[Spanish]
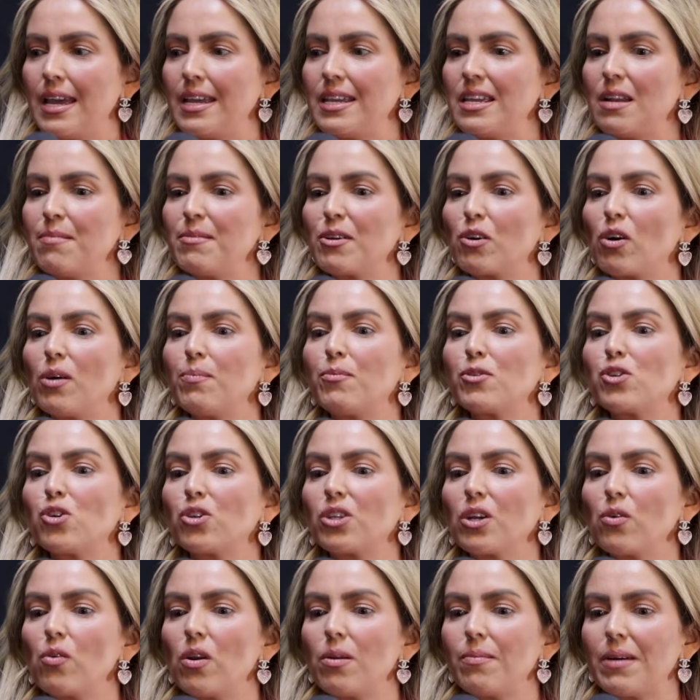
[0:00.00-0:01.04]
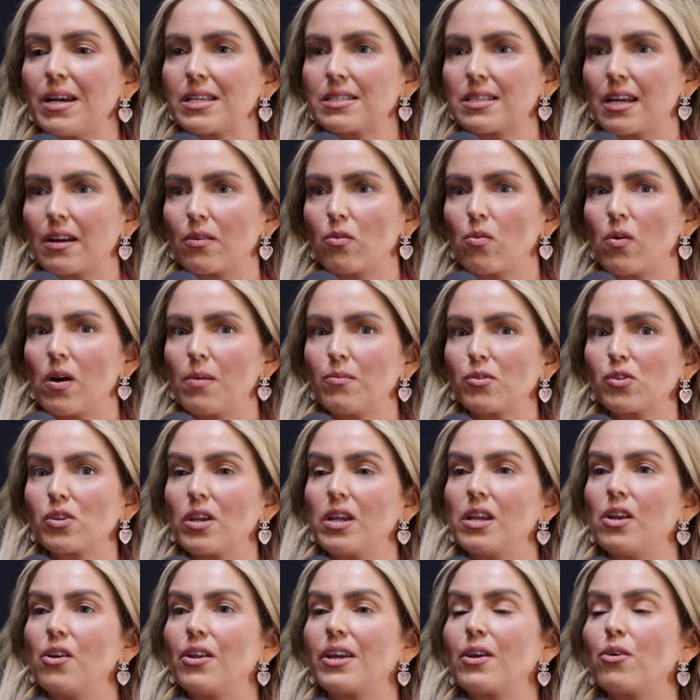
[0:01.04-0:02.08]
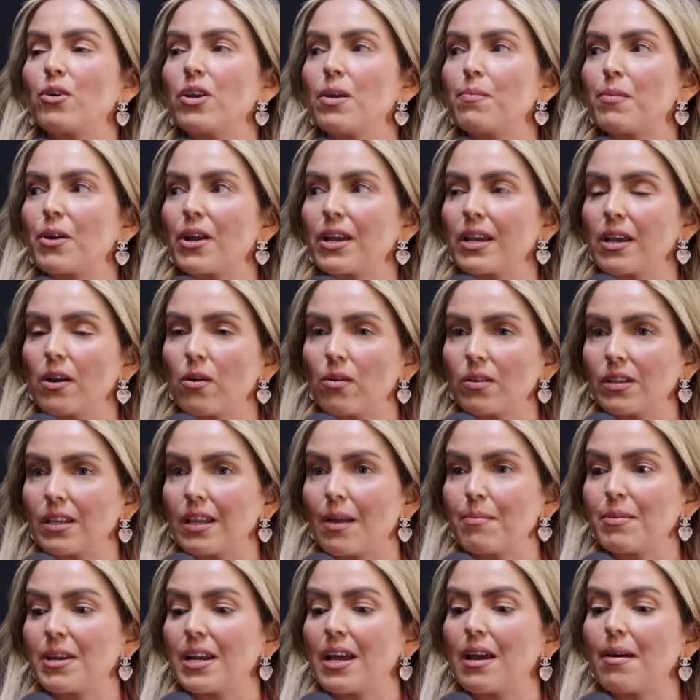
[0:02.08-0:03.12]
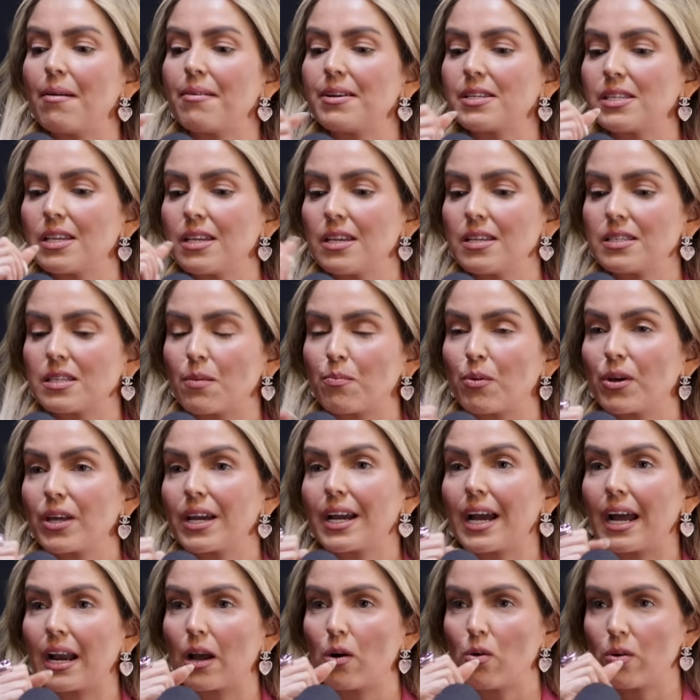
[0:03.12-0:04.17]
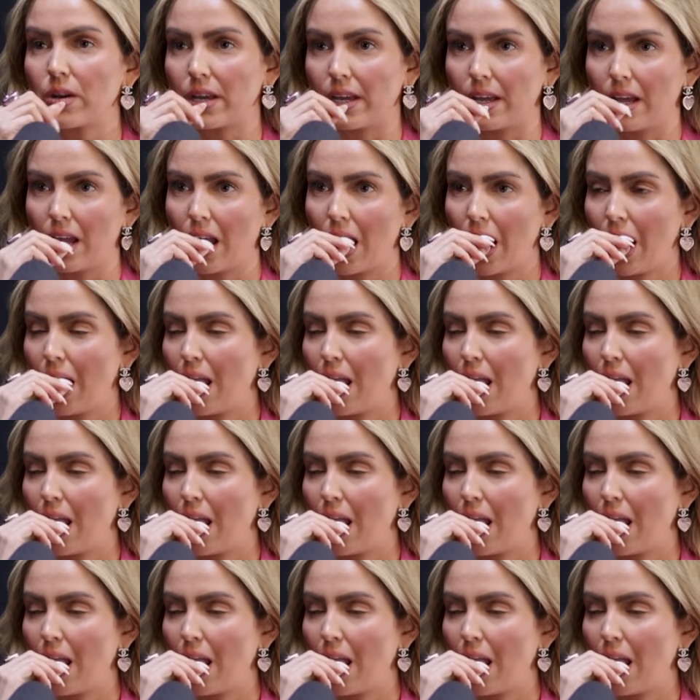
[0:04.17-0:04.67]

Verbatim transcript: Y él me dijo, ah, pues yo tengo el basta, jugamos. Y le dije, oye, pero hay que también a ver si se puede karaoke.